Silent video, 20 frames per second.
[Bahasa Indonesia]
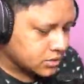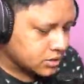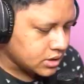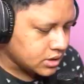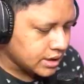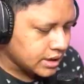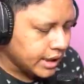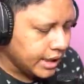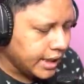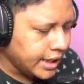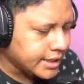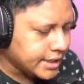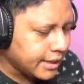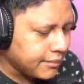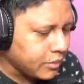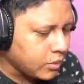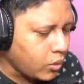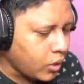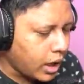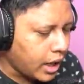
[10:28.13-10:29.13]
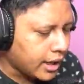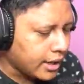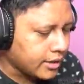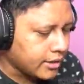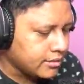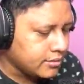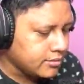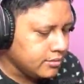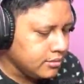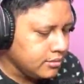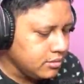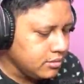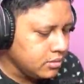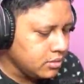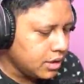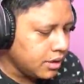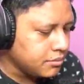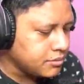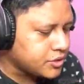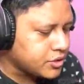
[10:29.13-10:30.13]
Hey number one,
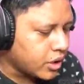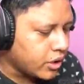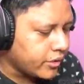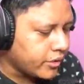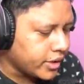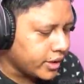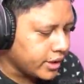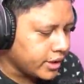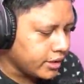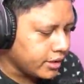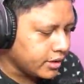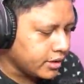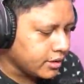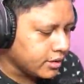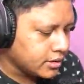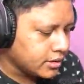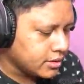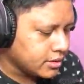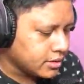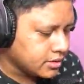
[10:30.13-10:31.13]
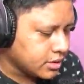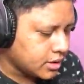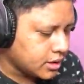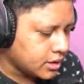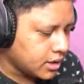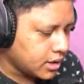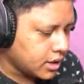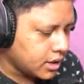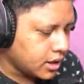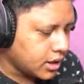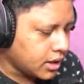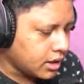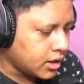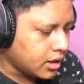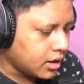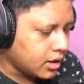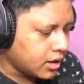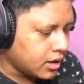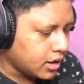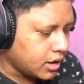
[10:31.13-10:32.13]
I'm sorry.
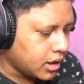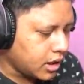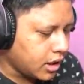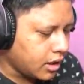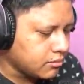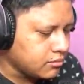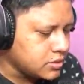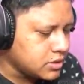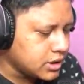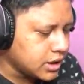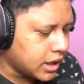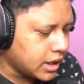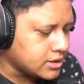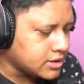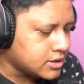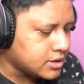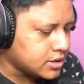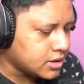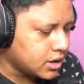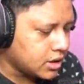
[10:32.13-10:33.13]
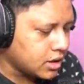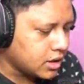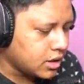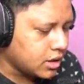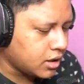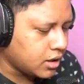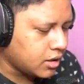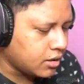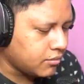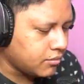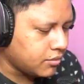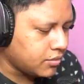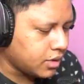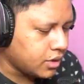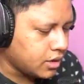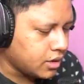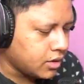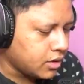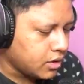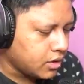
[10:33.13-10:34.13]
Uh, I'm just um,
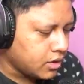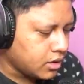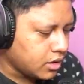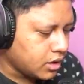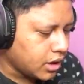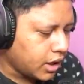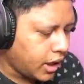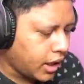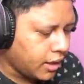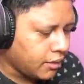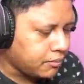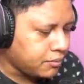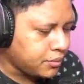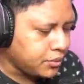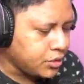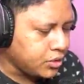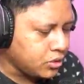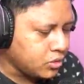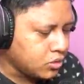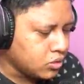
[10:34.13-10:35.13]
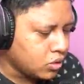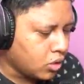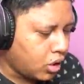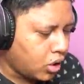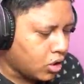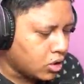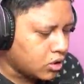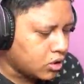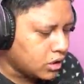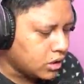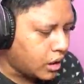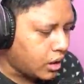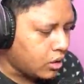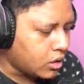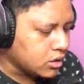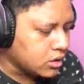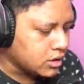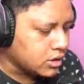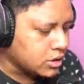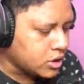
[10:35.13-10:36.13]
help you on the,
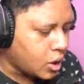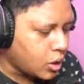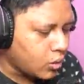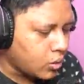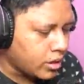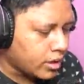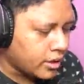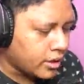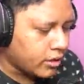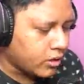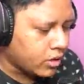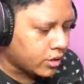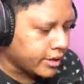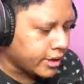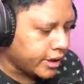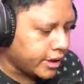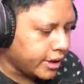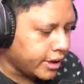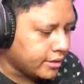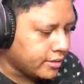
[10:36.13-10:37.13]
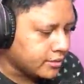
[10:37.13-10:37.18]
the tower, okay?